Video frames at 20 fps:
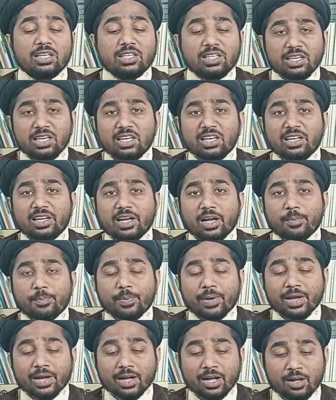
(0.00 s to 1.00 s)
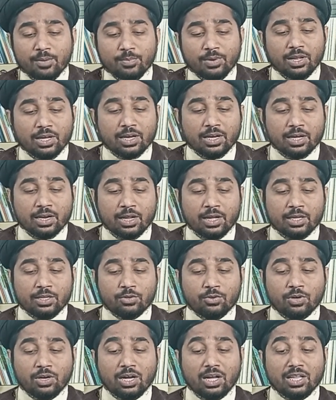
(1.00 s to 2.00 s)
दीन का पैगाम लेकर आए
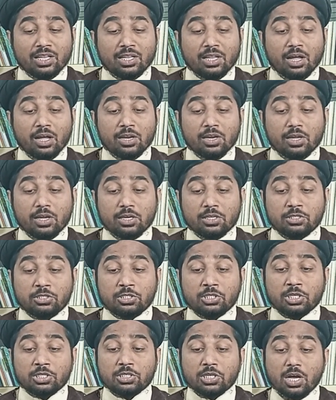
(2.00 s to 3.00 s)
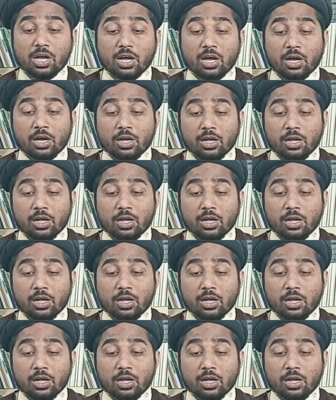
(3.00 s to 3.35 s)
तो ख़ानदान के चचा